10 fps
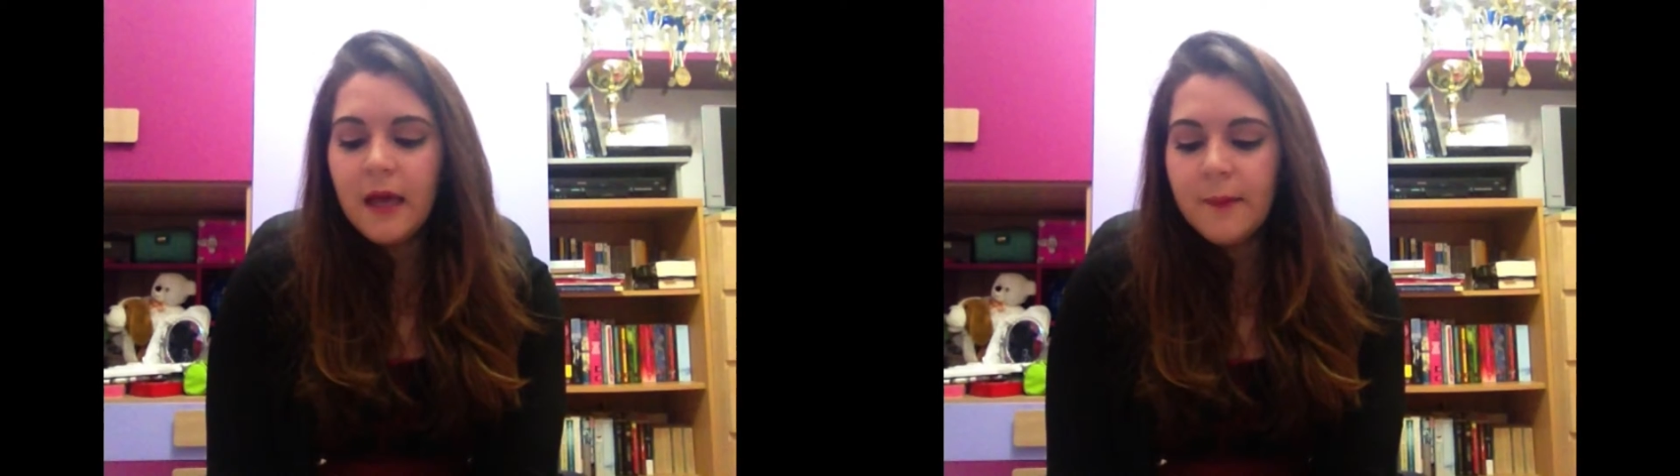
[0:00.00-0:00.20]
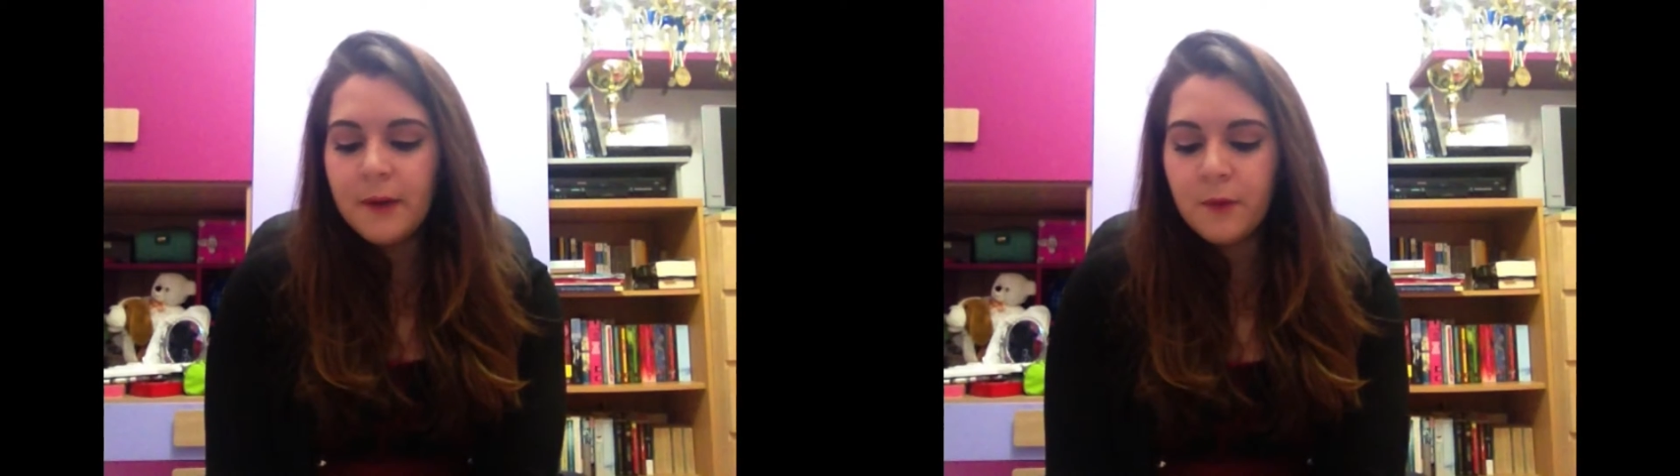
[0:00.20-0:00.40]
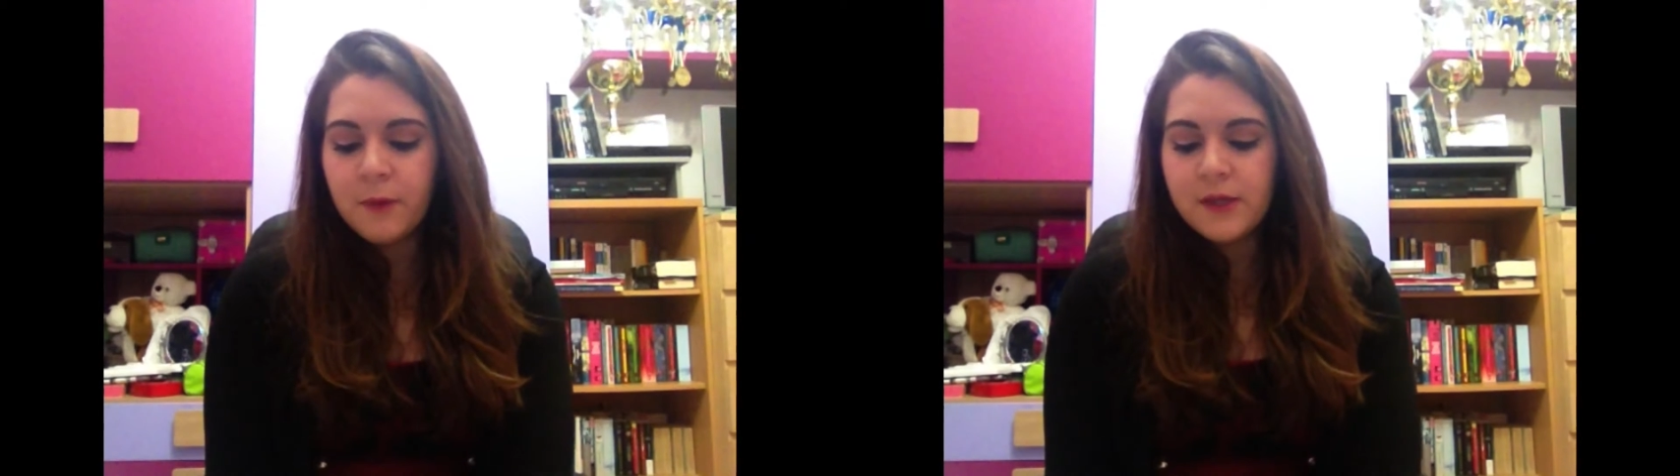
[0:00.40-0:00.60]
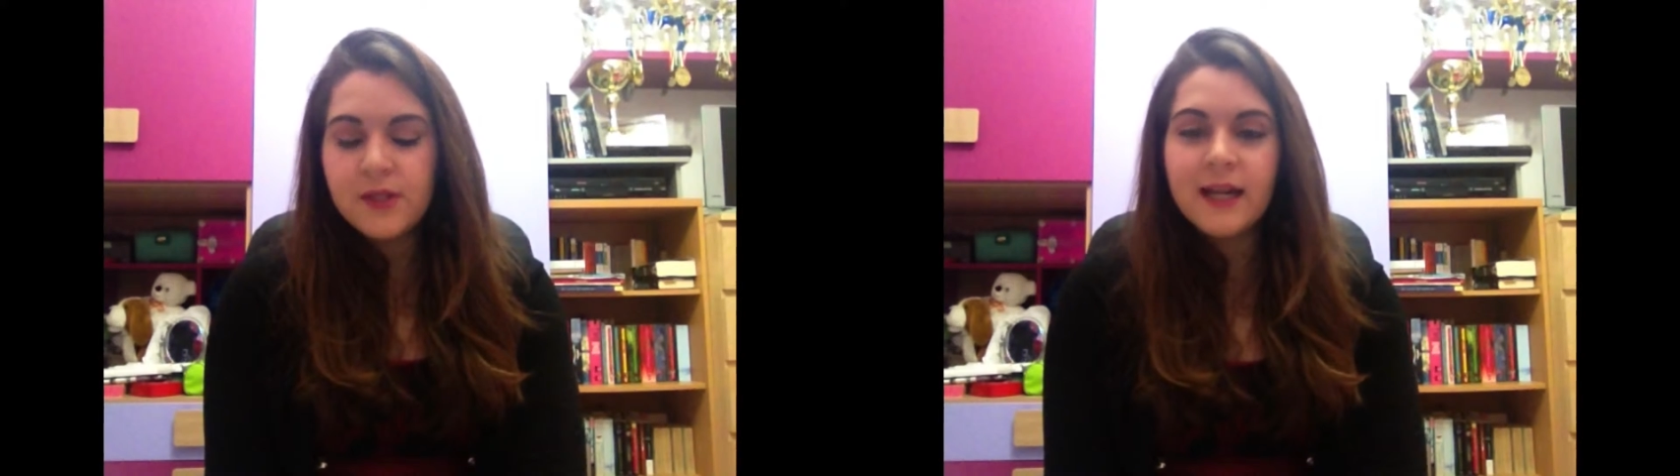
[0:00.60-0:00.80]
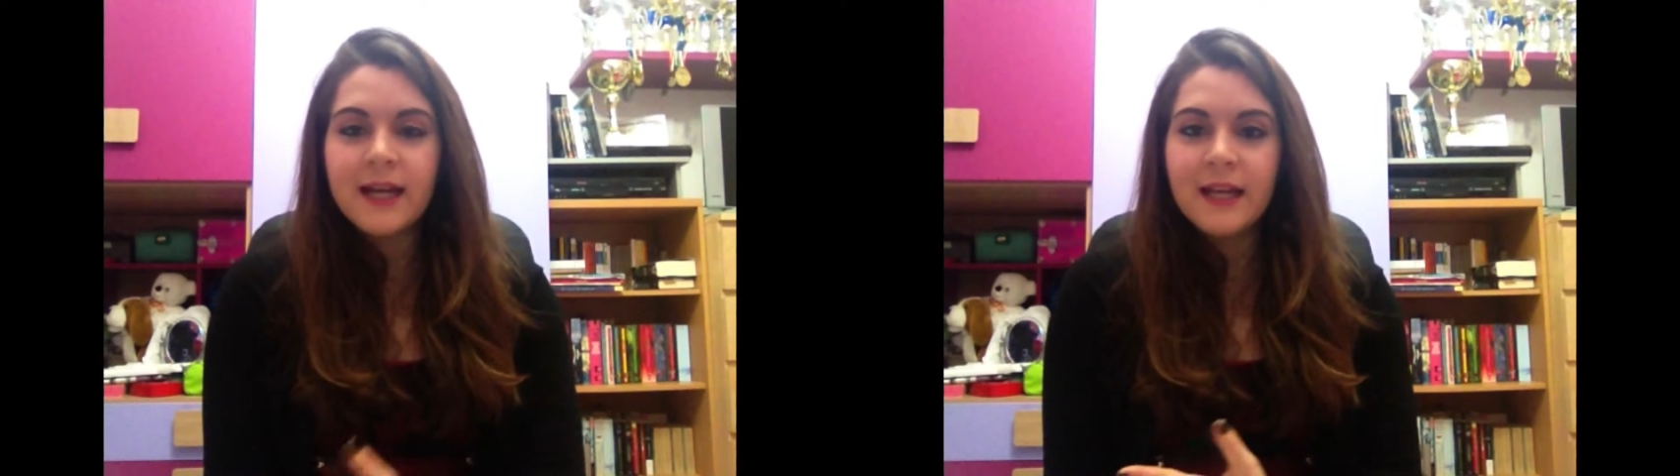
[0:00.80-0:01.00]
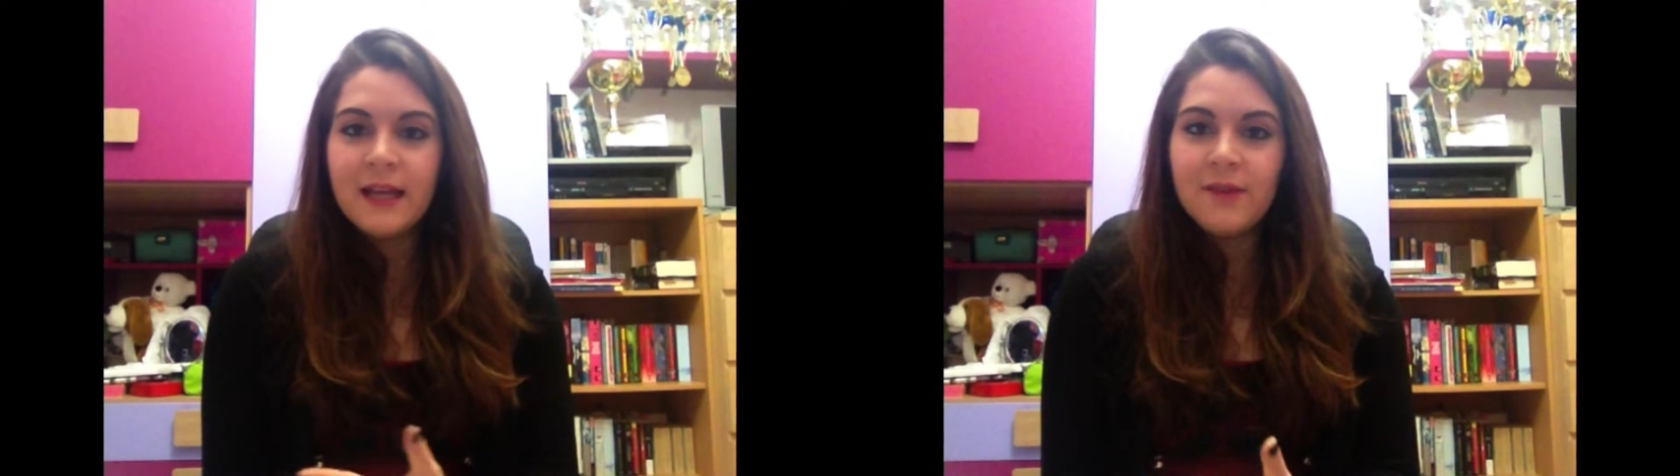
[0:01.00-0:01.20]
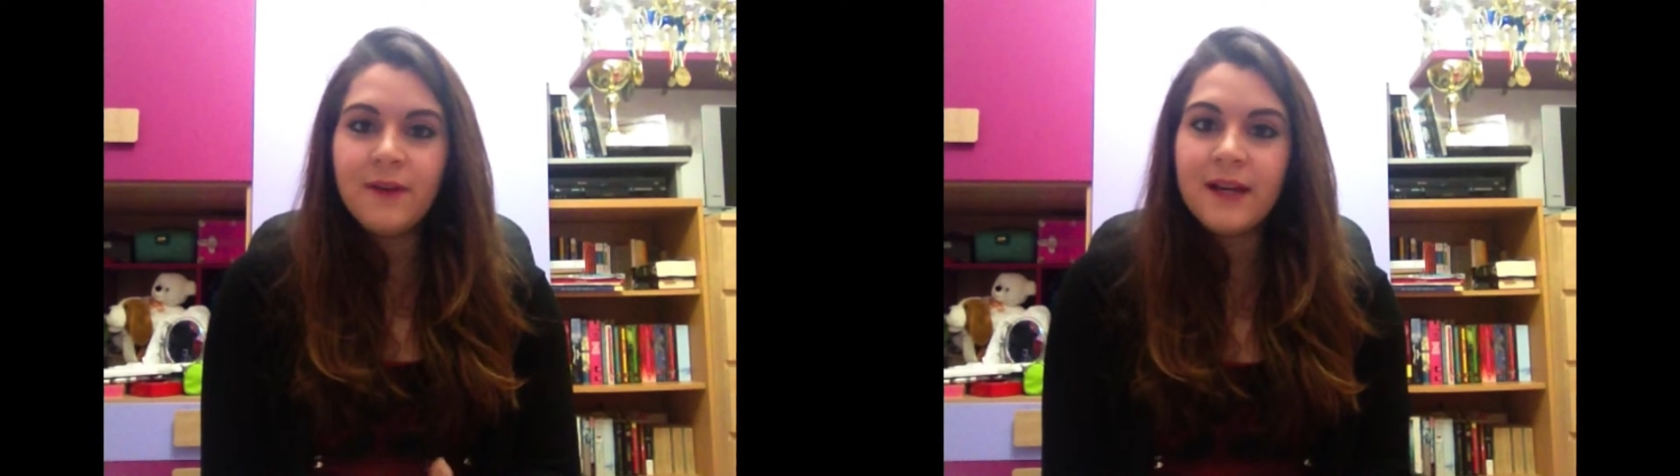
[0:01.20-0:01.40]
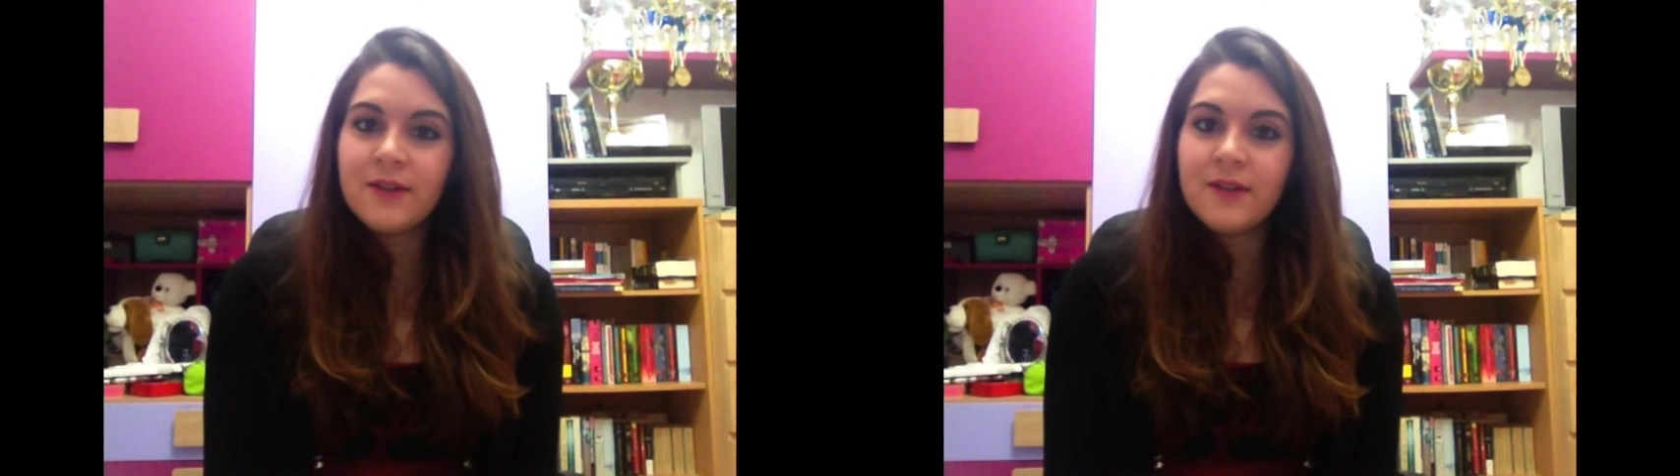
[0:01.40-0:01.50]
per cui cerca di farle